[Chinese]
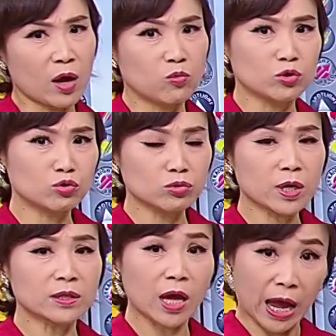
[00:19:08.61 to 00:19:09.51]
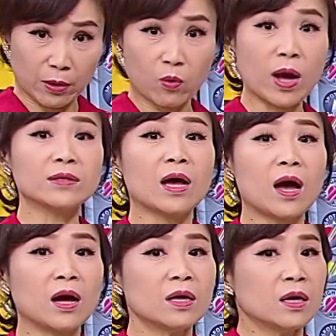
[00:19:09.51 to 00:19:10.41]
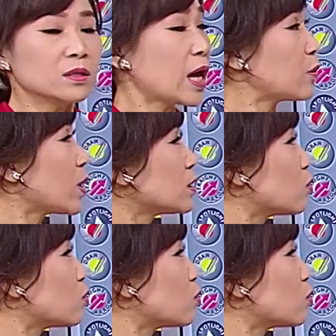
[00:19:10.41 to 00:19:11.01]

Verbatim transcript: 我住在台湾啊，台湾的